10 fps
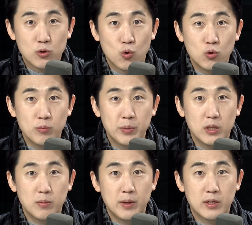좋은
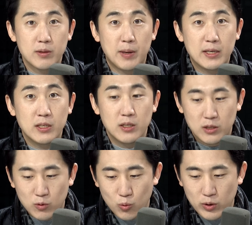피드백을 많이
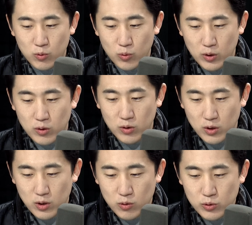듣고 있고요.
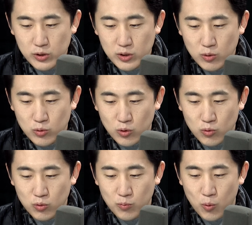그 실제로
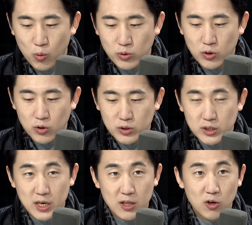저도 보고서 이제
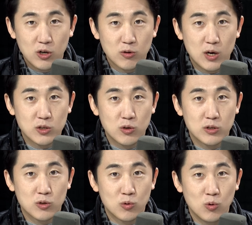작성하는
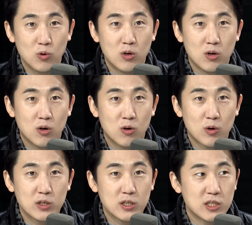과정에서도 어,
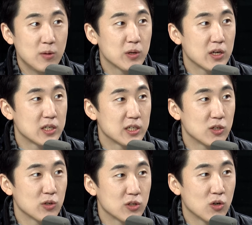굉장히 재밌게
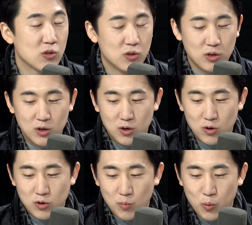작성했던
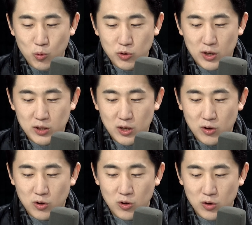어, 그런 보고서
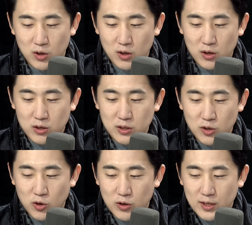같아요.
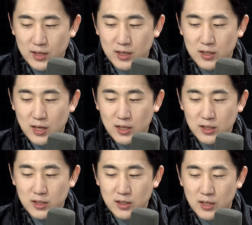그래서
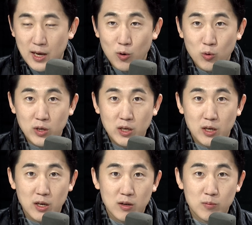일단은
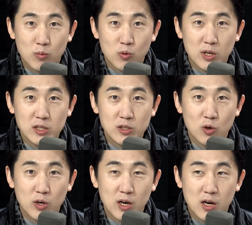내용이 뭐 사실
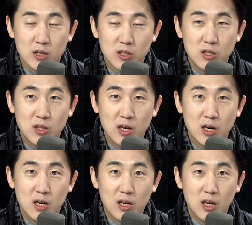저희가
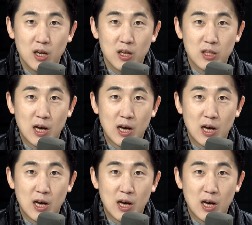디테일하게